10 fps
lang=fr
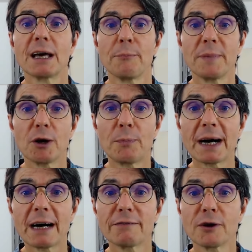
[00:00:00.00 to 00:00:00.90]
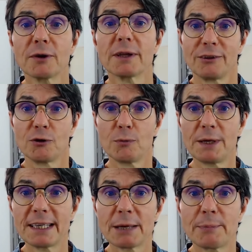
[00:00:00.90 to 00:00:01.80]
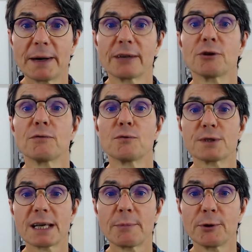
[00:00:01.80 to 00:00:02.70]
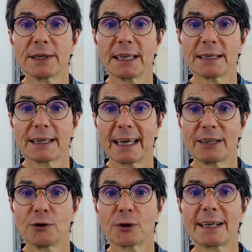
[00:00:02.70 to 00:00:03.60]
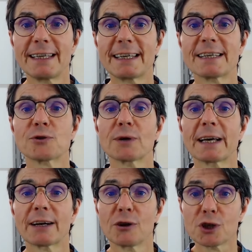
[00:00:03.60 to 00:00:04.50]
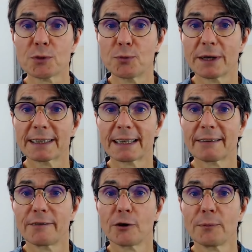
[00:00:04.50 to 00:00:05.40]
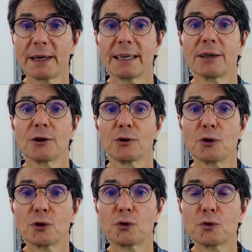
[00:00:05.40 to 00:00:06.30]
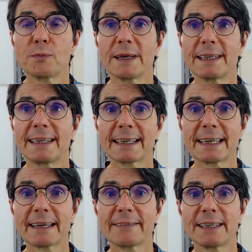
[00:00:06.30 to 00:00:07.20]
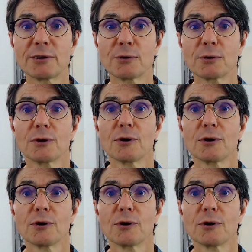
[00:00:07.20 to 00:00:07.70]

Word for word: Mais auparavant, n'oubliez pas de vous abonner et de cliquer sur la cloche pour être informé de toutes mes dernières vidéos.